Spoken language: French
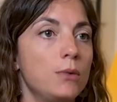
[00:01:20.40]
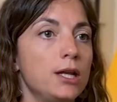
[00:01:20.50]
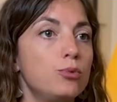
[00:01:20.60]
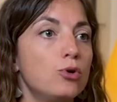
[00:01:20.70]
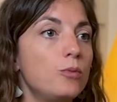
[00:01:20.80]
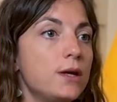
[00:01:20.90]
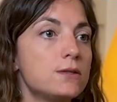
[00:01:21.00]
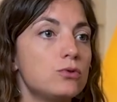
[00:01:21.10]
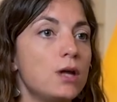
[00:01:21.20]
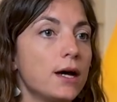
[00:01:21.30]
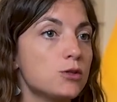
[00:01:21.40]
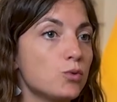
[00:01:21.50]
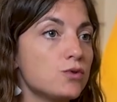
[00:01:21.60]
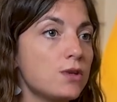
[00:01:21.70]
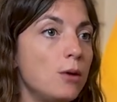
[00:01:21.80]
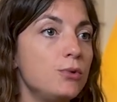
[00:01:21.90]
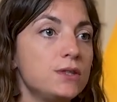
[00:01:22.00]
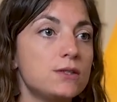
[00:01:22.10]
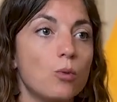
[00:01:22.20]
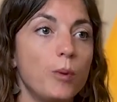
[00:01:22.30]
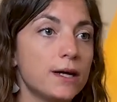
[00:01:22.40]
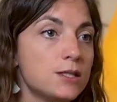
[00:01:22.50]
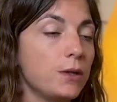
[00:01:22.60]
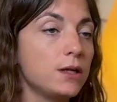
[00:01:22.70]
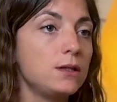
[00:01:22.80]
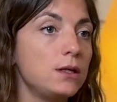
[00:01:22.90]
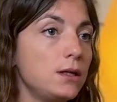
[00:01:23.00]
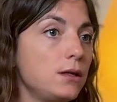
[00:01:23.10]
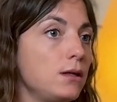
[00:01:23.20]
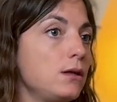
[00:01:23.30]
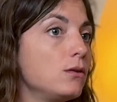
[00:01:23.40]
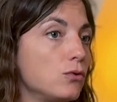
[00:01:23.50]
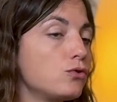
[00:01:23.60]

bah, les promesses d'un responsable qui ne sont pas respectées et euh,